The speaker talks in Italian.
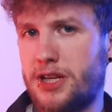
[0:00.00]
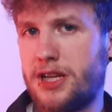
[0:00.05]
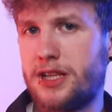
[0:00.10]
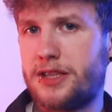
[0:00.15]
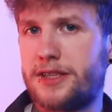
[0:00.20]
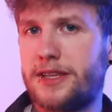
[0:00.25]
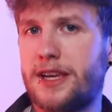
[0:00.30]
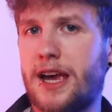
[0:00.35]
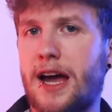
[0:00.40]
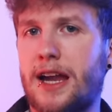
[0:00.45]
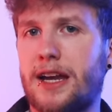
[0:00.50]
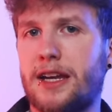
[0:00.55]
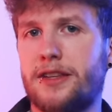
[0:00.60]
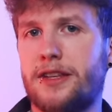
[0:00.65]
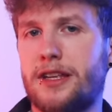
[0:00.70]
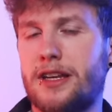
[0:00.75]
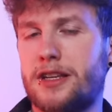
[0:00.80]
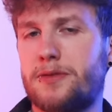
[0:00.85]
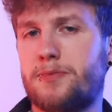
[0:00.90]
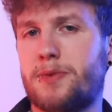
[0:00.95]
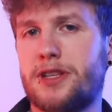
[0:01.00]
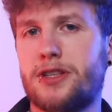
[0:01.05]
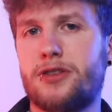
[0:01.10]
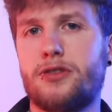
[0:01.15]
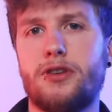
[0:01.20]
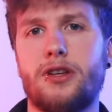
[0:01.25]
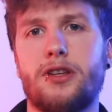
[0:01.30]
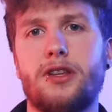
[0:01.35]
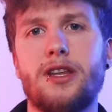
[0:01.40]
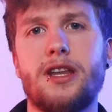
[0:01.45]
iniziale
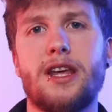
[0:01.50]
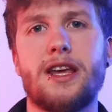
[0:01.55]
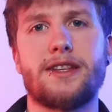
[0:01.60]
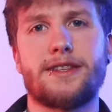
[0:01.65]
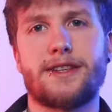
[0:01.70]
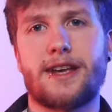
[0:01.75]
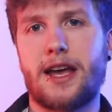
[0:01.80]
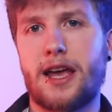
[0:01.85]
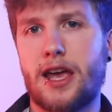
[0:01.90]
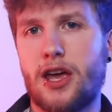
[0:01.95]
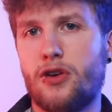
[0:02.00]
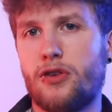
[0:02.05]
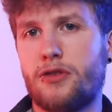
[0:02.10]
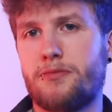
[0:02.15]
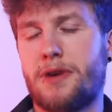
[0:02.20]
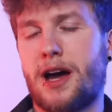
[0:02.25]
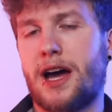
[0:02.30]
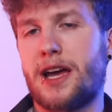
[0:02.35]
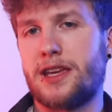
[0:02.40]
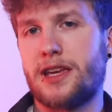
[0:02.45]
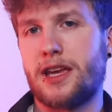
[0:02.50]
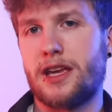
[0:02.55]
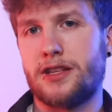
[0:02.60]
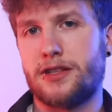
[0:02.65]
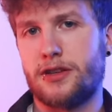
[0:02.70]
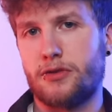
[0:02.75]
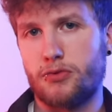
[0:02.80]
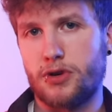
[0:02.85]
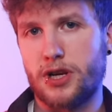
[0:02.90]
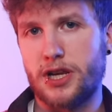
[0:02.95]
dell'espansione tedesca è ormai
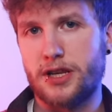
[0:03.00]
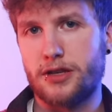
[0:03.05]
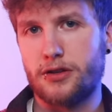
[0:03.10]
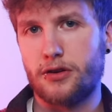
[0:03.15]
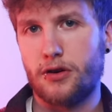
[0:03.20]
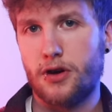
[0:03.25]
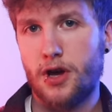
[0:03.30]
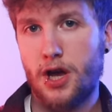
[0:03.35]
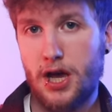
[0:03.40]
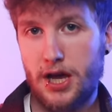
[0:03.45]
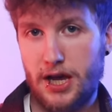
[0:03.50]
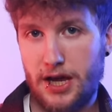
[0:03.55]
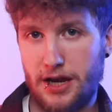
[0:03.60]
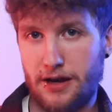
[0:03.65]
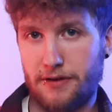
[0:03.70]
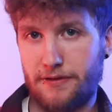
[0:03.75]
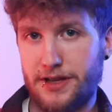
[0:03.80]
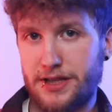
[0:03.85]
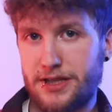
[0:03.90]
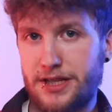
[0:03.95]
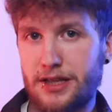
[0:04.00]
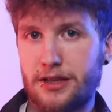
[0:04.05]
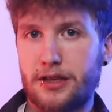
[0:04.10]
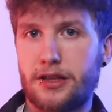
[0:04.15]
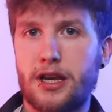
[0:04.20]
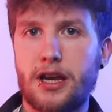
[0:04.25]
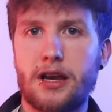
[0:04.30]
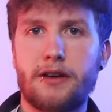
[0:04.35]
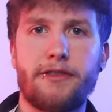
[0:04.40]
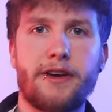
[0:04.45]
esaurito e l'avanzata
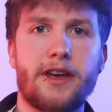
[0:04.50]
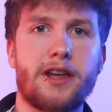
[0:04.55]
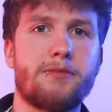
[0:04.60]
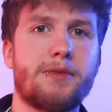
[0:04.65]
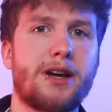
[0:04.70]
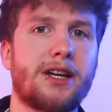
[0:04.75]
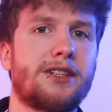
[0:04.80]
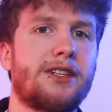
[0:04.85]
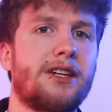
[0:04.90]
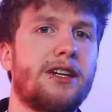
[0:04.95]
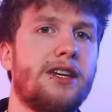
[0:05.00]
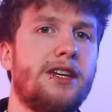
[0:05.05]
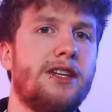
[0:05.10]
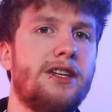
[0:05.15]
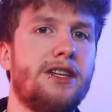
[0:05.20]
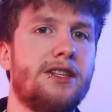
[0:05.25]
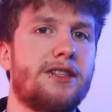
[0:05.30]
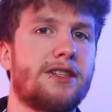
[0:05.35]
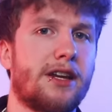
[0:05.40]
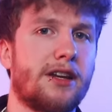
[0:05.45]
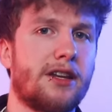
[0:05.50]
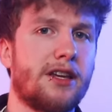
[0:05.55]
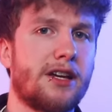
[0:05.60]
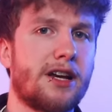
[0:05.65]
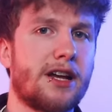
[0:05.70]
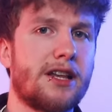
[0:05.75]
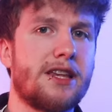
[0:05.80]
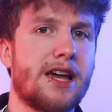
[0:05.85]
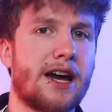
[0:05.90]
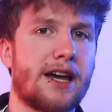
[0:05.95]
della Wehrmacht inizia ad
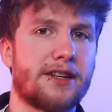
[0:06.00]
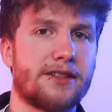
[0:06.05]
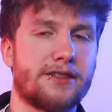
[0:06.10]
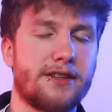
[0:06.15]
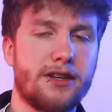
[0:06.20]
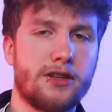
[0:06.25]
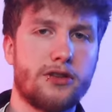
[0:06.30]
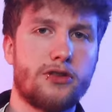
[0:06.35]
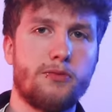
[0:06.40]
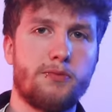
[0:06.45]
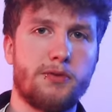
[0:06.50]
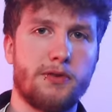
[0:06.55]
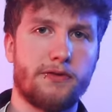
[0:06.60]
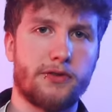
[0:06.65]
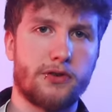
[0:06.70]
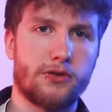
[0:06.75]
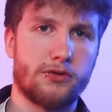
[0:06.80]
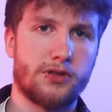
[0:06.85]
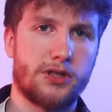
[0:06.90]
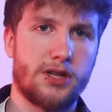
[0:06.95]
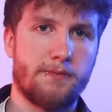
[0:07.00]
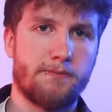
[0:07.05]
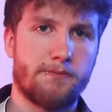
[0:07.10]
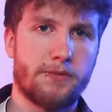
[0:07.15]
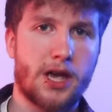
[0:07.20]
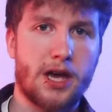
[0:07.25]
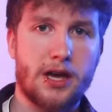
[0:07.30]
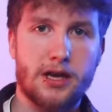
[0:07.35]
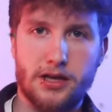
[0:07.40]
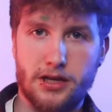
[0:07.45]
incagliarsi su più fronti.
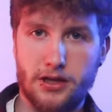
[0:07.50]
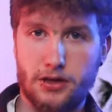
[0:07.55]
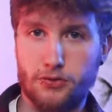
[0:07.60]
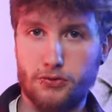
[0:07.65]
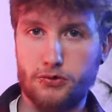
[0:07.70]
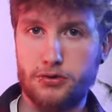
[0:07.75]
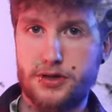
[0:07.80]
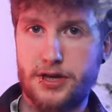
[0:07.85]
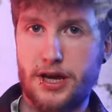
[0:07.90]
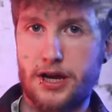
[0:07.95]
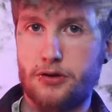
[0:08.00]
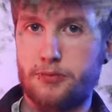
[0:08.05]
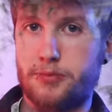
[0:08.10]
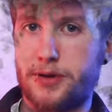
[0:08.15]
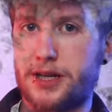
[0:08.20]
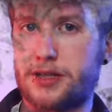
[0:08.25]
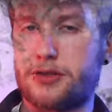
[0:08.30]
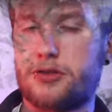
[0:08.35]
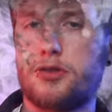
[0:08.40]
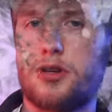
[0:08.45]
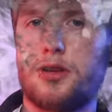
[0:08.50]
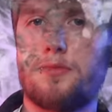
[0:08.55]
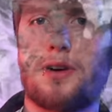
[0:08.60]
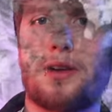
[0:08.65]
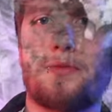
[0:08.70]
In Russia l'operazione